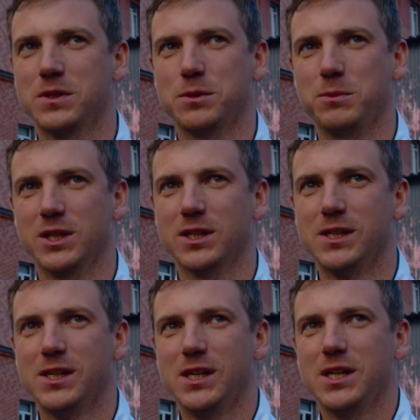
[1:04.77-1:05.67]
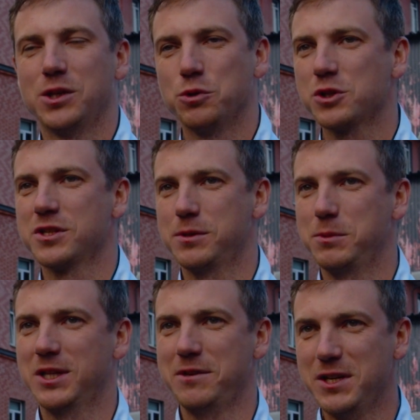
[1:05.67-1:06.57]
тебе нужно
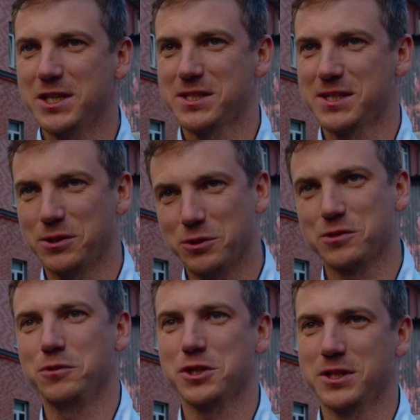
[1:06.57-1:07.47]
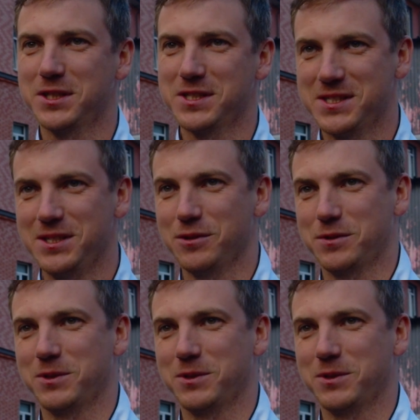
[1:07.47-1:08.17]
себе довериться, но сложно это сделать,